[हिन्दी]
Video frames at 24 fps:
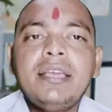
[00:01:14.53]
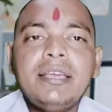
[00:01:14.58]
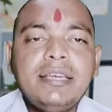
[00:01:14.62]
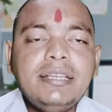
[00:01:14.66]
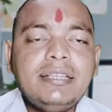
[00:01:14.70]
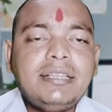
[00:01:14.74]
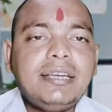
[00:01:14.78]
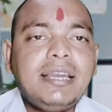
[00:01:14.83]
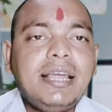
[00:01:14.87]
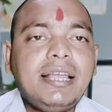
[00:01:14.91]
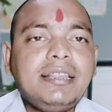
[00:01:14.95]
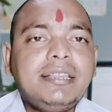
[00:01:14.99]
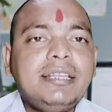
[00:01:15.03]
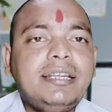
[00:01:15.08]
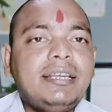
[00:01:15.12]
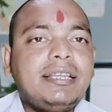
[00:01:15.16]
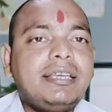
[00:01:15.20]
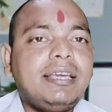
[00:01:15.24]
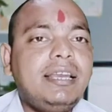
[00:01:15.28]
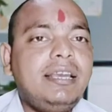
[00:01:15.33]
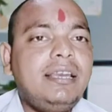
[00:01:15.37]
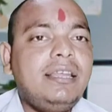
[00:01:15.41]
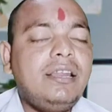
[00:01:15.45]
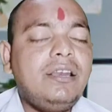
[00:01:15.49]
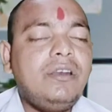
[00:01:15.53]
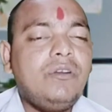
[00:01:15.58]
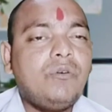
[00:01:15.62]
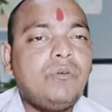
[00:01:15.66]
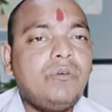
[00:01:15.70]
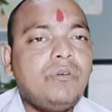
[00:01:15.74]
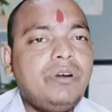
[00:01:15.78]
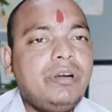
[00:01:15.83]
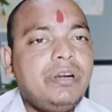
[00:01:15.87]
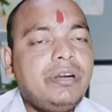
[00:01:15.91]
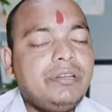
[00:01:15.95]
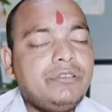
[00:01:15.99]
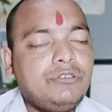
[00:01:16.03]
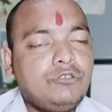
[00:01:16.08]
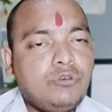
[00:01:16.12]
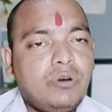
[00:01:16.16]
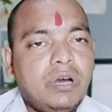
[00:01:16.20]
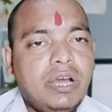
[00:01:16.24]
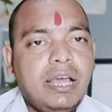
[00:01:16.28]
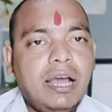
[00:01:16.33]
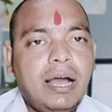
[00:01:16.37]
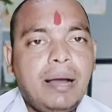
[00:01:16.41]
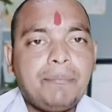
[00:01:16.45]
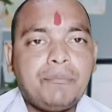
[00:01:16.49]
कितना दिन के लिए लोन
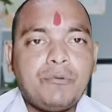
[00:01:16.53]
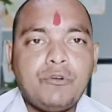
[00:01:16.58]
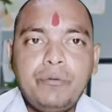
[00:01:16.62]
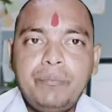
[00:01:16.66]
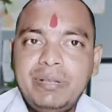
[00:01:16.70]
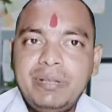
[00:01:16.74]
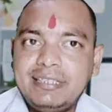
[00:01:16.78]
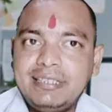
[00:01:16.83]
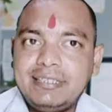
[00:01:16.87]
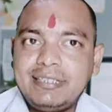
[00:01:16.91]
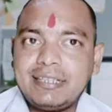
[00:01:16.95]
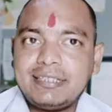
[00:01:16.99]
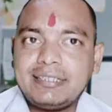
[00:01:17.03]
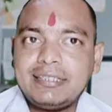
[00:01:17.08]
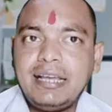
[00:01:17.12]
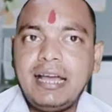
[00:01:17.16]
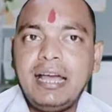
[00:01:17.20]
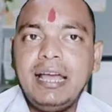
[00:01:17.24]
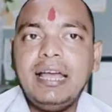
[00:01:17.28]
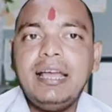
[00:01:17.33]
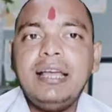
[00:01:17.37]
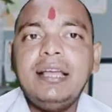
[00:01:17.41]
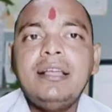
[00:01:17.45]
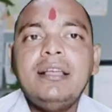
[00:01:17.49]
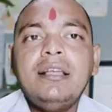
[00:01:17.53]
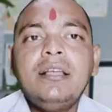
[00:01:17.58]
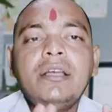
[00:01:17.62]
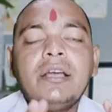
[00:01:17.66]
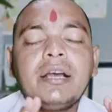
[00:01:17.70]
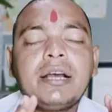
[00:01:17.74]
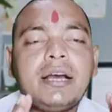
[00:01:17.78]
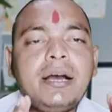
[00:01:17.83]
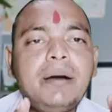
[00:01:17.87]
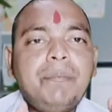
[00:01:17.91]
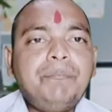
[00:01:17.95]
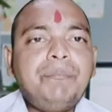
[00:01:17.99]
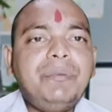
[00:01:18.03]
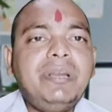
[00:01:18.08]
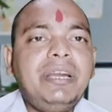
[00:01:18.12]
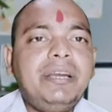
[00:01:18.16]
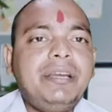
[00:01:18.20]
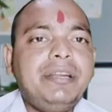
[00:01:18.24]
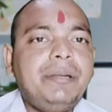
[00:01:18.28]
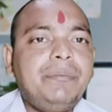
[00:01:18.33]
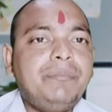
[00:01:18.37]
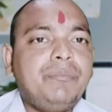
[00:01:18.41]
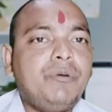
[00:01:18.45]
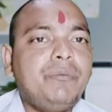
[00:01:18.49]
जो है आपको मिल सकता है
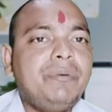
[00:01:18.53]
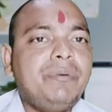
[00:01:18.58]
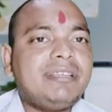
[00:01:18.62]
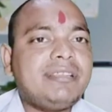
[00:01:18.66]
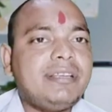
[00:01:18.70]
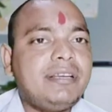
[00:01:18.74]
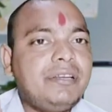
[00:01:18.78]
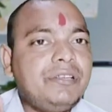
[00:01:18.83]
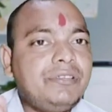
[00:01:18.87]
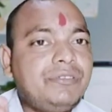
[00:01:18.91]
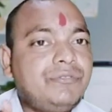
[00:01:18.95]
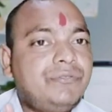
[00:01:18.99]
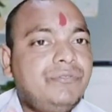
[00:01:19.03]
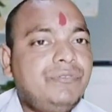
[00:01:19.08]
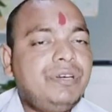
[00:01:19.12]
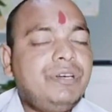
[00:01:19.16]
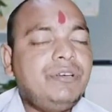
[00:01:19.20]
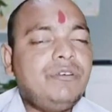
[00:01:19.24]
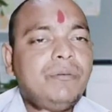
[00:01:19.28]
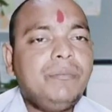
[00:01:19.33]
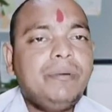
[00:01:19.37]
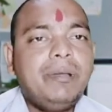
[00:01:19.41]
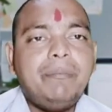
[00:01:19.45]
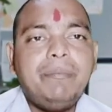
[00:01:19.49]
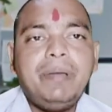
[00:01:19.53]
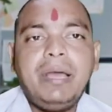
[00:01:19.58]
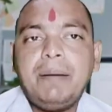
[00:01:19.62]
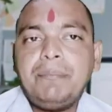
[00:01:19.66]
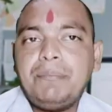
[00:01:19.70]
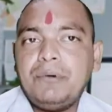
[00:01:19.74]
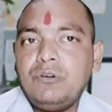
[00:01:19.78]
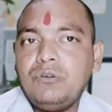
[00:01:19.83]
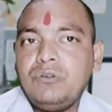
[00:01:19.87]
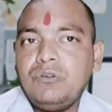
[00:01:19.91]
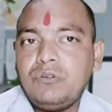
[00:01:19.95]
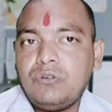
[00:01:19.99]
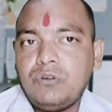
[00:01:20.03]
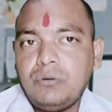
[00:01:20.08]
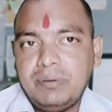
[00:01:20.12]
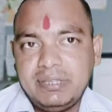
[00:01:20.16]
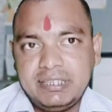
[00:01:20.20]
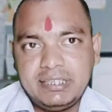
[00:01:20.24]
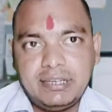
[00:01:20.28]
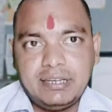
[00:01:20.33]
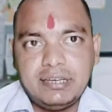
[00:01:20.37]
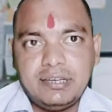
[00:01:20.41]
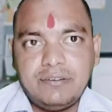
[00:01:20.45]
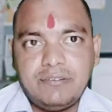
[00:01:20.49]
कंप्लीट इन्फॉर्मेशन इस वीडियो में मैं आप लोगों को
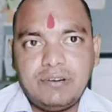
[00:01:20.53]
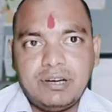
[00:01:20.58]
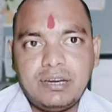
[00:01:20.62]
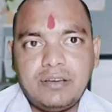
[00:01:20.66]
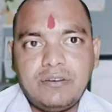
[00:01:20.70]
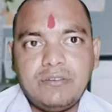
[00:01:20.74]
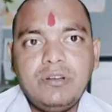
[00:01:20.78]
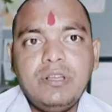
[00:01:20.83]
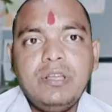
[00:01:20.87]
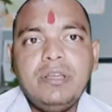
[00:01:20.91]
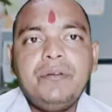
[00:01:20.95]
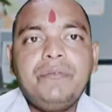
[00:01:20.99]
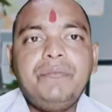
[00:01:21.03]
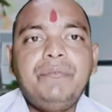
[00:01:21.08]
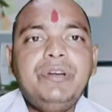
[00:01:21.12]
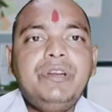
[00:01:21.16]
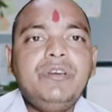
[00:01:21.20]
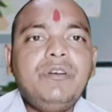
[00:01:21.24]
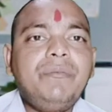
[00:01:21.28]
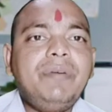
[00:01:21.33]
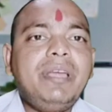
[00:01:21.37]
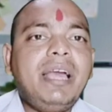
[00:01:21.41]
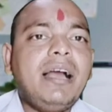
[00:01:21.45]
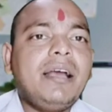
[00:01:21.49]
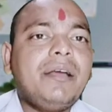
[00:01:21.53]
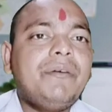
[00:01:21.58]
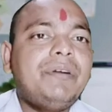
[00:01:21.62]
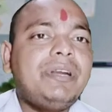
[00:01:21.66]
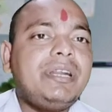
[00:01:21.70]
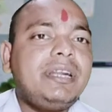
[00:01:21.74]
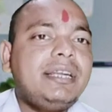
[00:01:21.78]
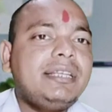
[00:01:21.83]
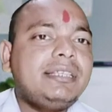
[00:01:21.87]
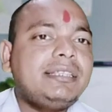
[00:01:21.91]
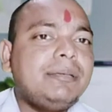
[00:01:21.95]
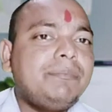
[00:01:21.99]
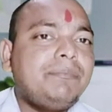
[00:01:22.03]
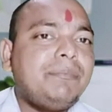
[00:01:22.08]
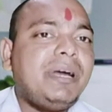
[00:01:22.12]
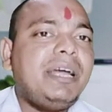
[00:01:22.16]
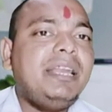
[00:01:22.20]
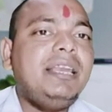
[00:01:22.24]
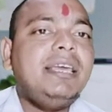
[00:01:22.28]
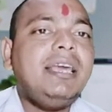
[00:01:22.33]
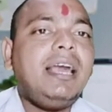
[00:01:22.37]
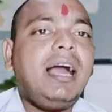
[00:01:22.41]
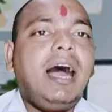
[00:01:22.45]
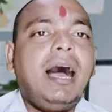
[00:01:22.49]
बताने वाला हूं वीडियो में आगे बढ़ने से
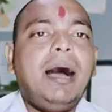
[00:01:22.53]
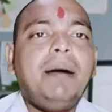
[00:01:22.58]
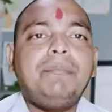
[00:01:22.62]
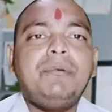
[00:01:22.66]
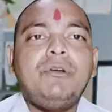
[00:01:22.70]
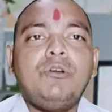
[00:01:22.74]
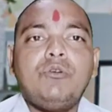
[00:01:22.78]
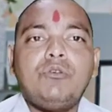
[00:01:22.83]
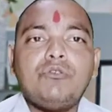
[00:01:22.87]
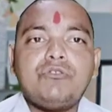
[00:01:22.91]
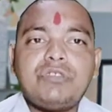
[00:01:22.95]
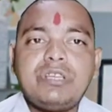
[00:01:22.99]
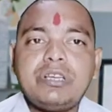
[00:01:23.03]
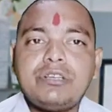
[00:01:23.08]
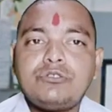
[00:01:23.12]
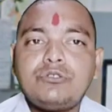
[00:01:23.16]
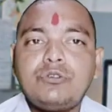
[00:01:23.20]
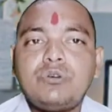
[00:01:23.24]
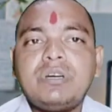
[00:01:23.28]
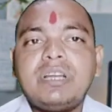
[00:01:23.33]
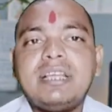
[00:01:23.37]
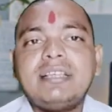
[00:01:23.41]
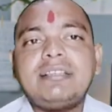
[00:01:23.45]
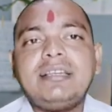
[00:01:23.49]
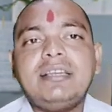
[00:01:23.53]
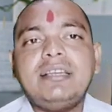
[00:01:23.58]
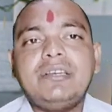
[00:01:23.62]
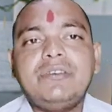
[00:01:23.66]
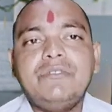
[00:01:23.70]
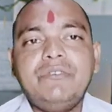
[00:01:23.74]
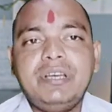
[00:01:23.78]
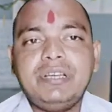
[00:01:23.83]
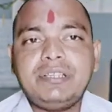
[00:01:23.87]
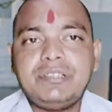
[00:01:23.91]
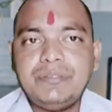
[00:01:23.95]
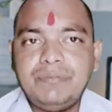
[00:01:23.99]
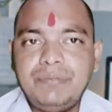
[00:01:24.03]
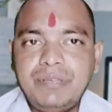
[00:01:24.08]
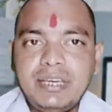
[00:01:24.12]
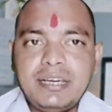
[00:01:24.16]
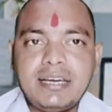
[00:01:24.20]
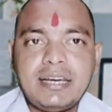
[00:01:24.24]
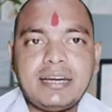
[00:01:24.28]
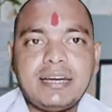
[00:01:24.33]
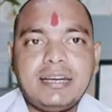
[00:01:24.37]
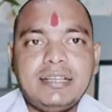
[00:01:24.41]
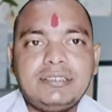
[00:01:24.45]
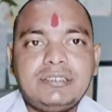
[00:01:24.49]
पहले आप लोगों से एक छोटा सा रिक्वेस्ट भी
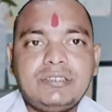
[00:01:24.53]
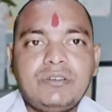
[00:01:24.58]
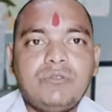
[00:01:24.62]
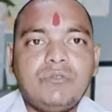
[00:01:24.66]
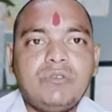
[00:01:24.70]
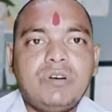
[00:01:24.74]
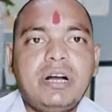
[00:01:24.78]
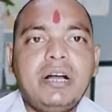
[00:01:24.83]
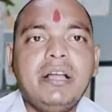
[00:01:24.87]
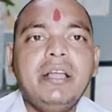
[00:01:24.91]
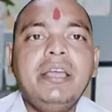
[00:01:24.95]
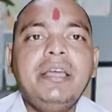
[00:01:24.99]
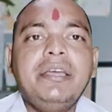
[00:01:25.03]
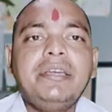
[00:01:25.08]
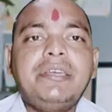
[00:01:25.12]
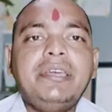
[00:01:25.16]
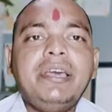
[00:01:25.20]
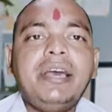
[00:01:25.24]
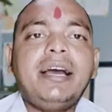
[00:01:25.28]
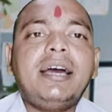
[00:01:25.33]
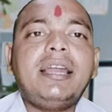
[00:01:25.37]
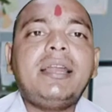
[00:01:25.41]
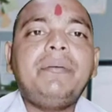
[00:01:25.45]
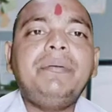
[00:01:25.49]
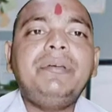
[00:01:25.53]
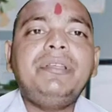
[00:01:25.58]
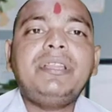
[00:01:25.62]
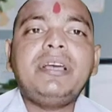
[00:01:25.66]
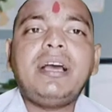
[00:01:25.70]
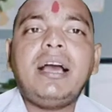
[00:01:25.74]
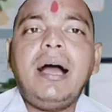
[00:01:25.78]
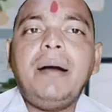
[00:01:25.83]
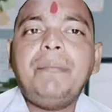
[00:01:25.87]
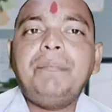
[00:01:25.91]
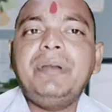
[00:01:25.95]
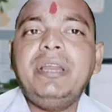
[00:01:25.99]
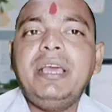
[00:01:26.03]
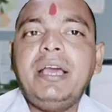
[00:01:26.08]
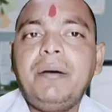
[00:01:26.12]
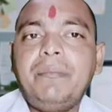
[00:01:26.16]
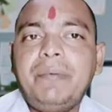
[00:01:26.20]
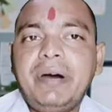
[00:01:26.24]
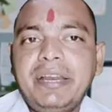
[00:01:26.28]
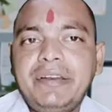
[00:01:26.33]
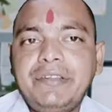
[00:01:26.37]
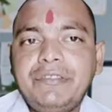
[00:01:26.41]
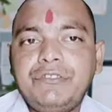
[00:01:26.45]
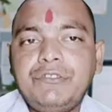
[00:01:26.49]
करना चाहूँगा कि अगर अभी तक आपने
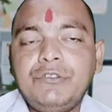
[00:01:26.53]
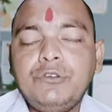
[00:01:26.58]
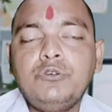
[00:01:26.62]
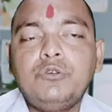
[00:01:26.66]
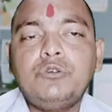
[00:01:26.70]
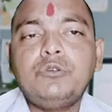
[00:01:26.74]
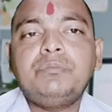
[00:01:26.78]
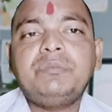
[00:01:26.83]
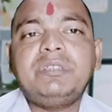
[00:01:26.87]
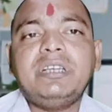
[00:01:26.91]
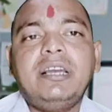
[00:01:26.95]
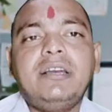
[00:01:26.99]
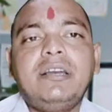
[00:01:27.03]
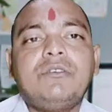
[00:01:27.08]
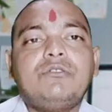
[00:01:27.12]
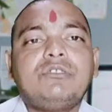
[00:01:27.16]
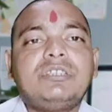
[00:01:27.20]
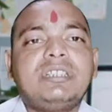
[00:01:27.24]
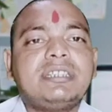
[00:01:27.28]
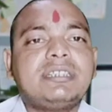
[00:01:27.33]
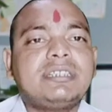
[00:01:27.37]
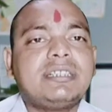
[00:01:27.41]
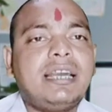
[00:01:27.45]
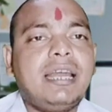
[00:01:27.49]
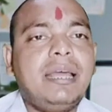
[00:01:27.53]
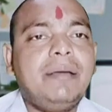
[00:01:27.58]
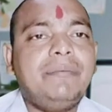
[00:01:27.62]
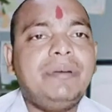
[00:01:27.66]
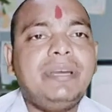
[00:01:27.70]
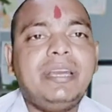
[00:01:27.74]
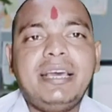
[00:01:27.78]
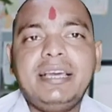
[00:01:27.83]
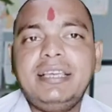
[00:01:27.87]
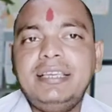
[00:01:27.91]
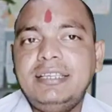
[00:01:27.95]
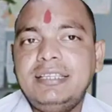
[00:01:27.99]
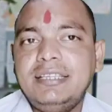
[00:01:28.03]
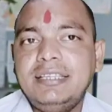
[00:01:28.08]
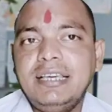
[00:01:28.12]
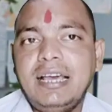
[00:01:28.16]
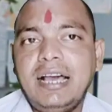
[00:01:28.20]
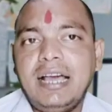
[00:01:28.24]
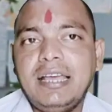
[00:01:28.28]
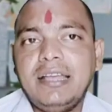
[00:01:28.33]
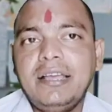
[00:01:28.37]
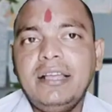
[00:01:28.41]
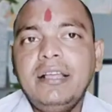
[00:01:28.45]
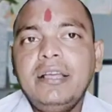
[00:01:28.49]
हमारे इस यूट्यूब चैनल को सब्सक्राइब नहीं
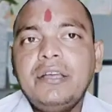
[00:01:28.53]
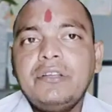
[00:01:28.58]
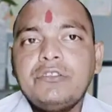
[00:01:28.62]
किया है